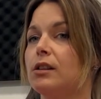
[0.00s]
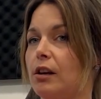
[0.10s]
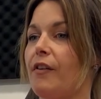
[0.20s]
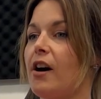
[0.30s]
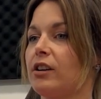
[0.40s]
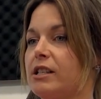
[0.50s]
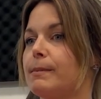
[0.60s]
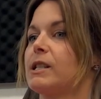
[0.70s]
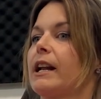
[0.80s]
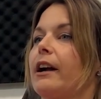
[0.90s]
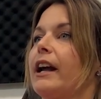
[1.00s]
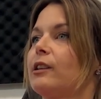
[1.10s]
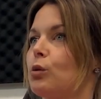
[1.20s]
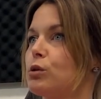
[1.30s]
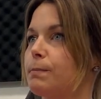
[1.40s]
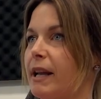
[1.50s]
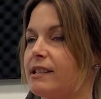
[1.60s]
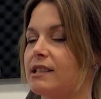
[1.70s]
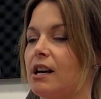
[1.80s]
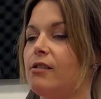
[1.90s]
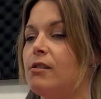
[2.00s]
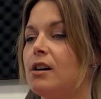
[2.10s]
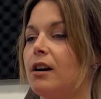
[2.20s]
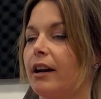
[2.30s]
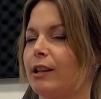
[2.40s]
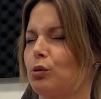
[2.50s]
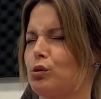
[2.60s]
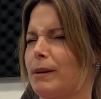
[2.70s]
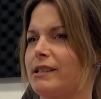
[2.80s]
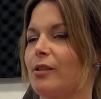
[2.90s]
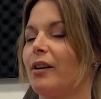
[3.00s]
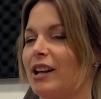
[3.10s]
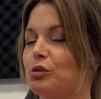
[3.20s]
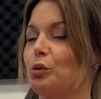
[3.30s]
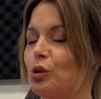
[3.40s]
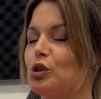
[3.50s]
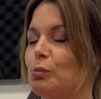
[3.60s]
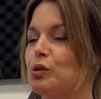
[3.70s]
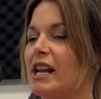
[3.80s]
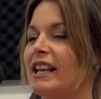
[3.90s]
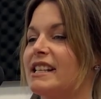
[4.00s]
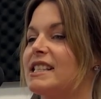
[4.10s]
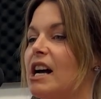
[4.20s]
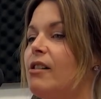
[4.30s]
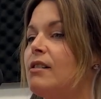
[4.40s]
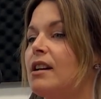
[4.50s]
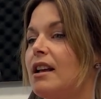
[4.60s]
de faire une espèce de rétrospection, rétrospection, en tout cas, de se poser la question.